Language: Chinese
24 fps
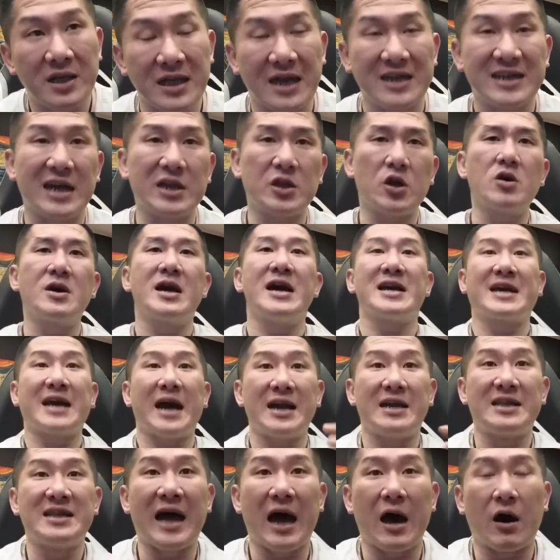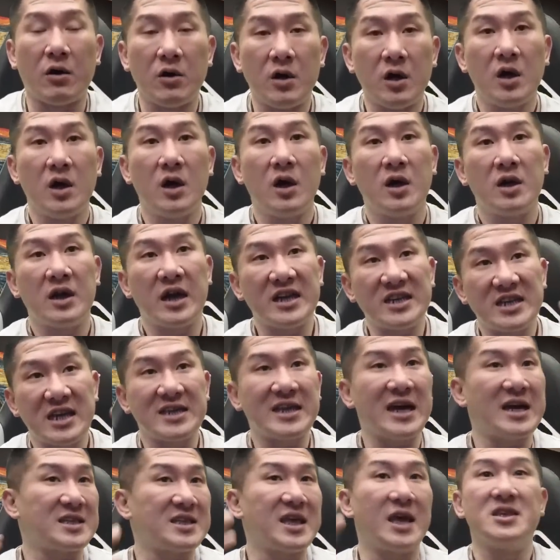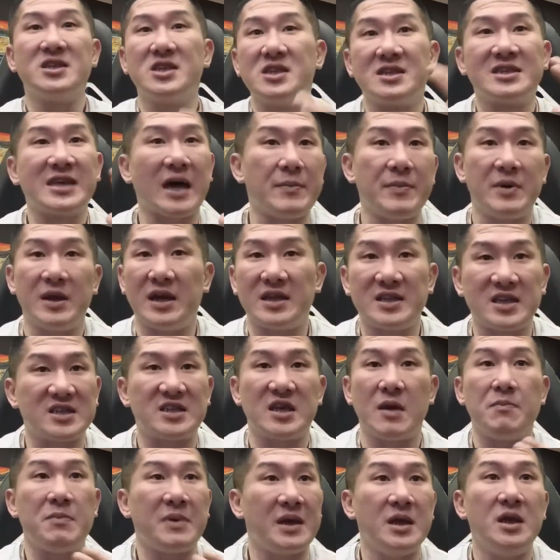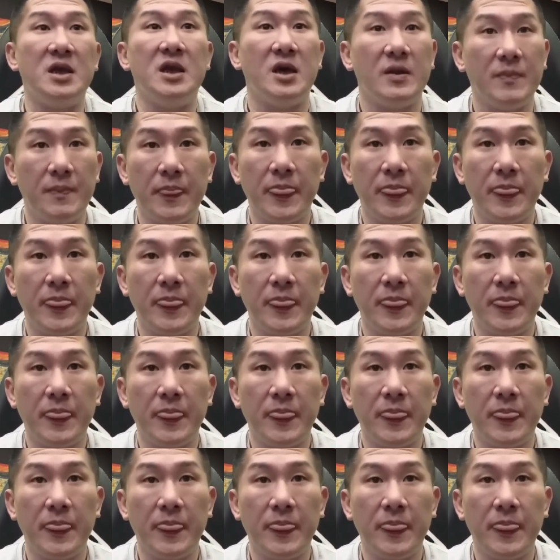大家都可以看到那些在电视上面的这些名人，